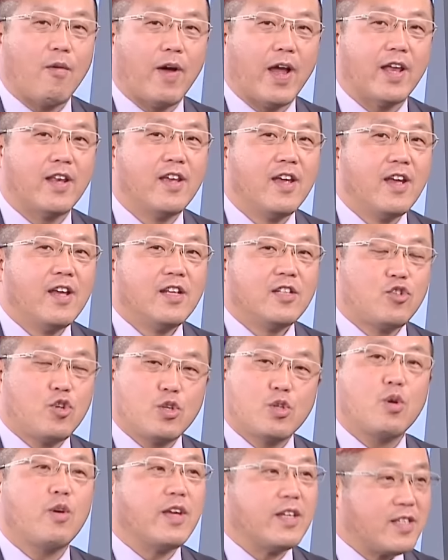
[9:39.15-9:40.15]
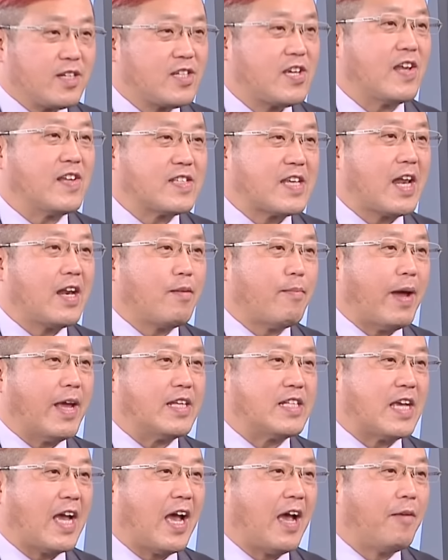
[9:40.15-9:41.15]
湾。据说也是潜在的买
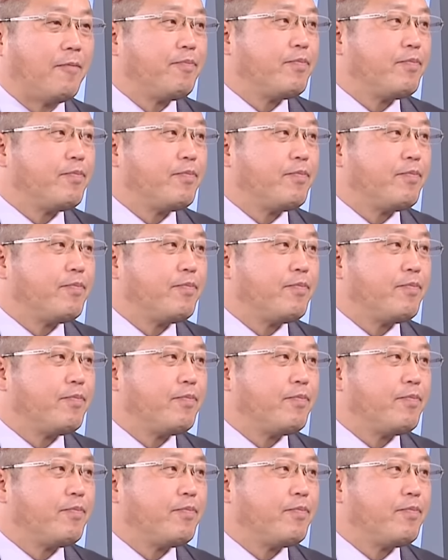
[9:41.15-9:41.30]
家，